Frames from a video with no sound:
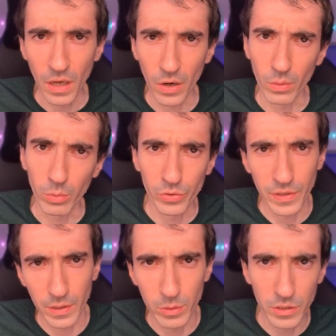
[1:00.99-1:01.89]
Alors bon,
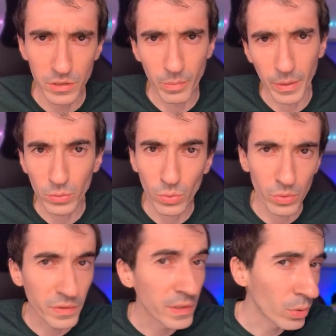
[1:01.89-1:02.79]
CNBC, c'est pas trop
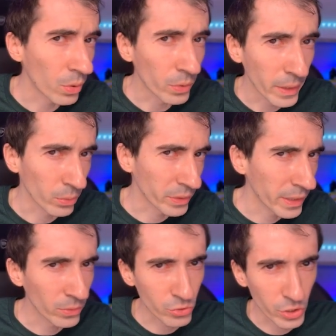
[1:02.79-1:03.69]
un site sur lequel on
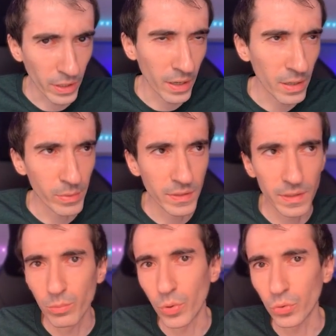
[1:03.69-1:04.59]
traîne en général, mais c'est
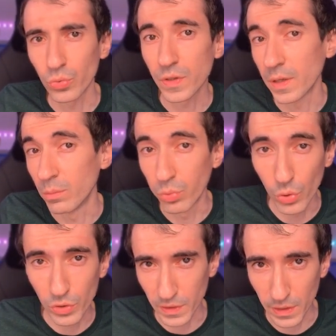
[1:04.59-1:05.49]
pour tout ce qui est
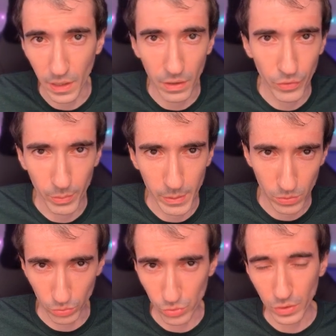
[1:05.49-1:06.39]
bourse et
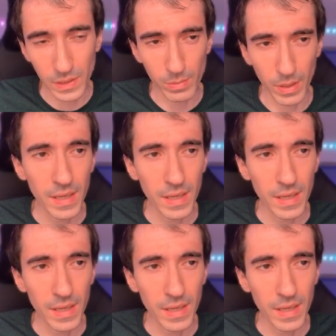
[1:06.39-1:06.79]
informations de ce type-là.